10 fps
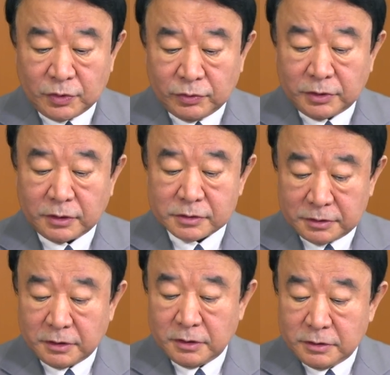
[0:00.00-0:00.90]
み込んでです
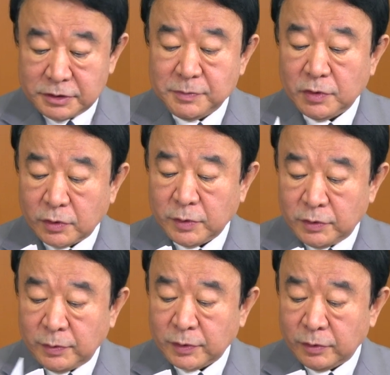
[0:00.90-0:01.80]
ね、全部読
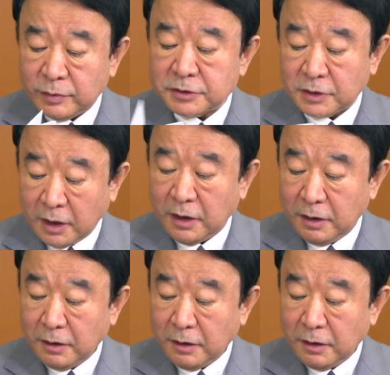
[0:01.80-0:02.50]
み込みました。